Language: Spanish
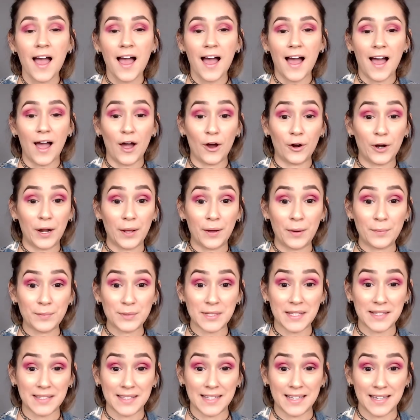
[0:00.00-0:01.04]
Ahora vamos a
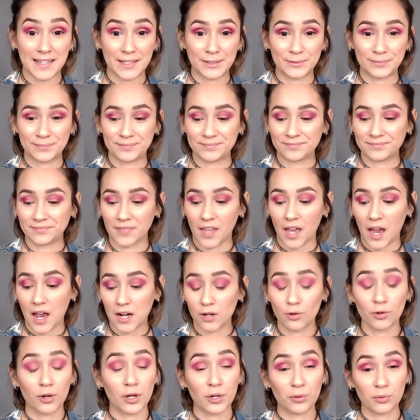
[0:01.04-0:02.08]
hacer algo
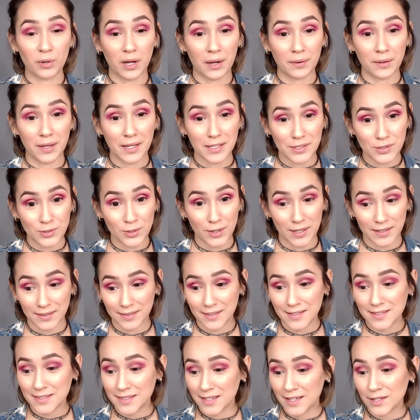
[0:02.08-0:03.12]
que nunca había hecho
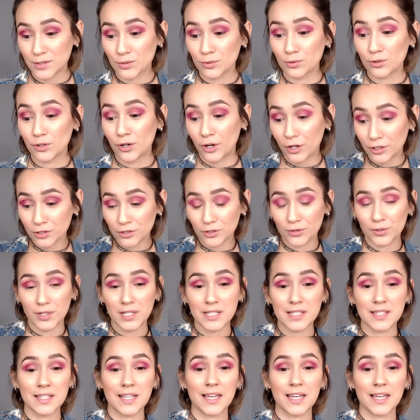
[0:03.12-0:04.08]
antes, que es un cut crease.